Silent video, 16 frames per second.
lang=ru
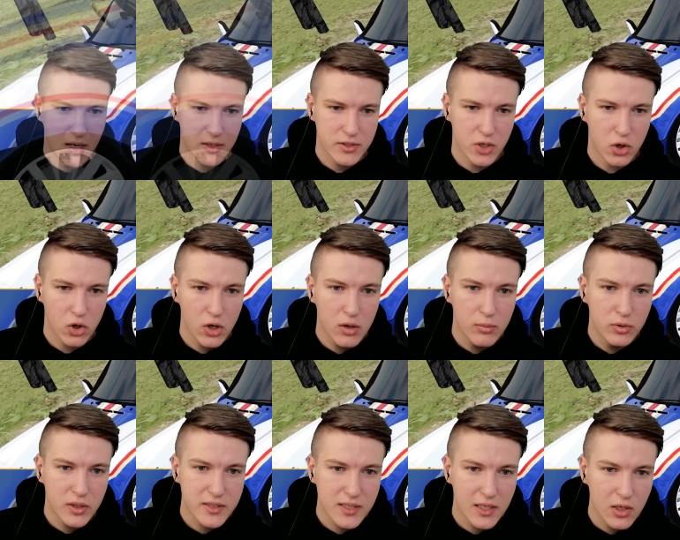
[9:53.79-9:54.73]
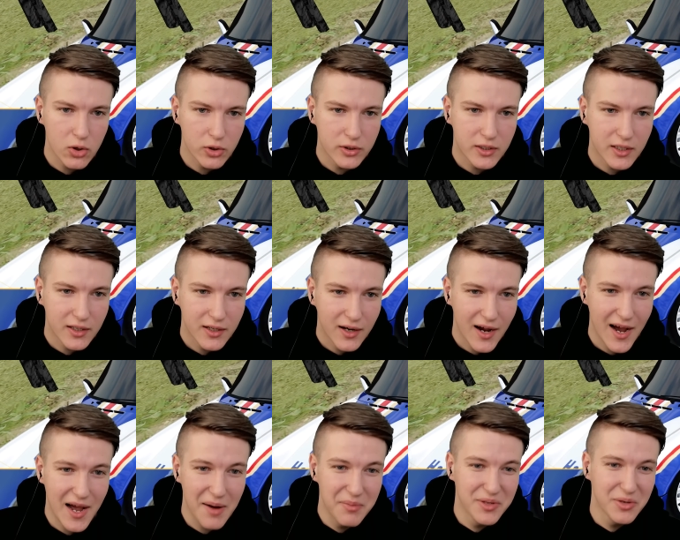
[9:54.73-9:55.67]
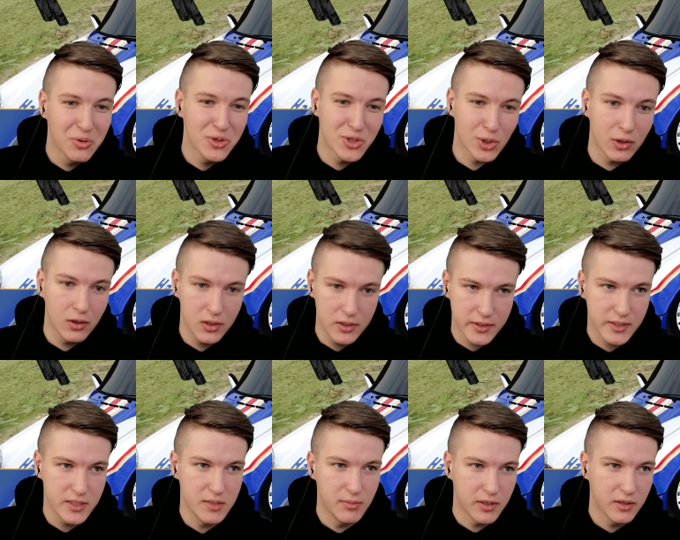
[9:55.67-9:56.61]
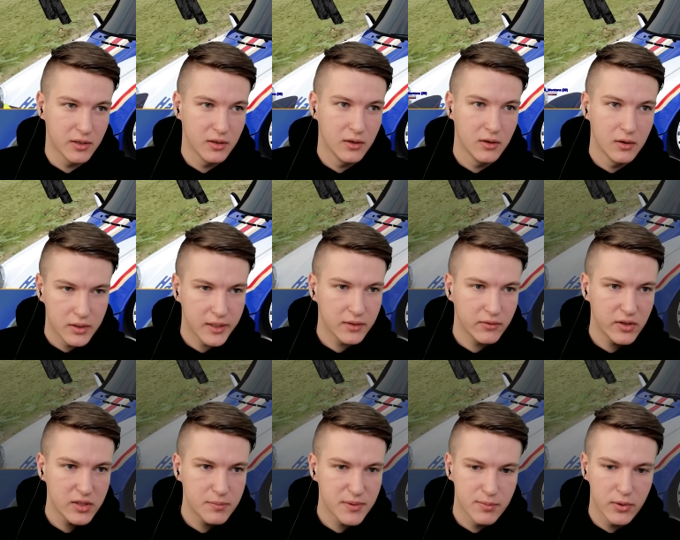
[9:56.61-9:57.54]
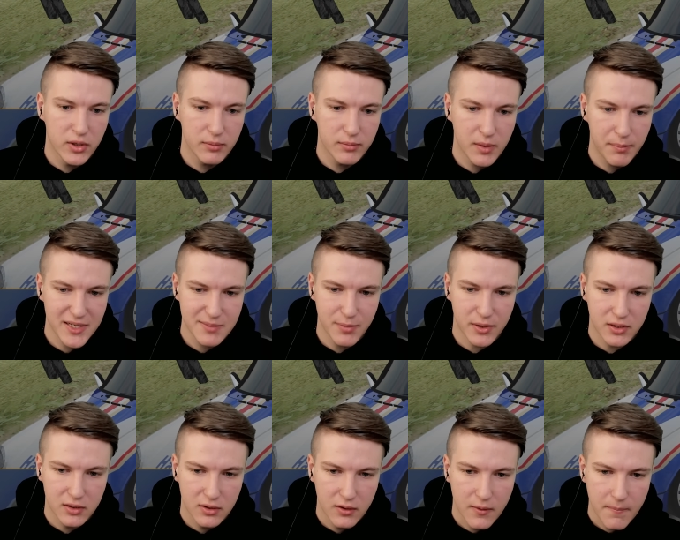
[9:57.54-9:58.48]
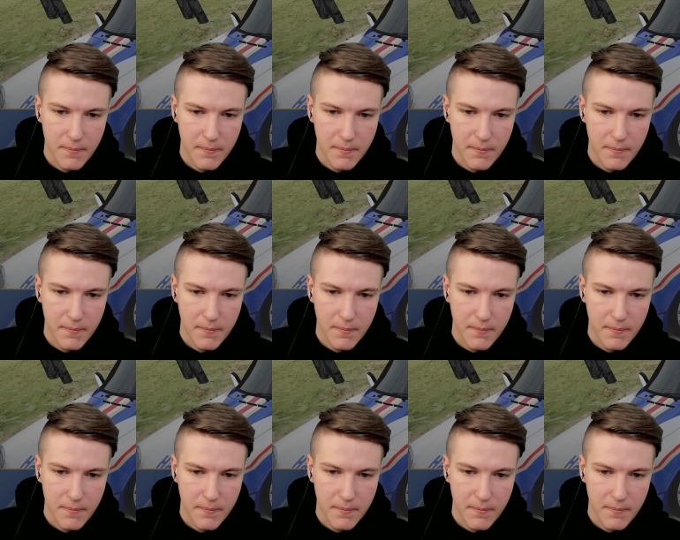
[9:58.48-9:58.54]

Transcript: А за рулем у нас Аленка. А мы устроили за Димой. Так, давайте посмотрим на паспорт.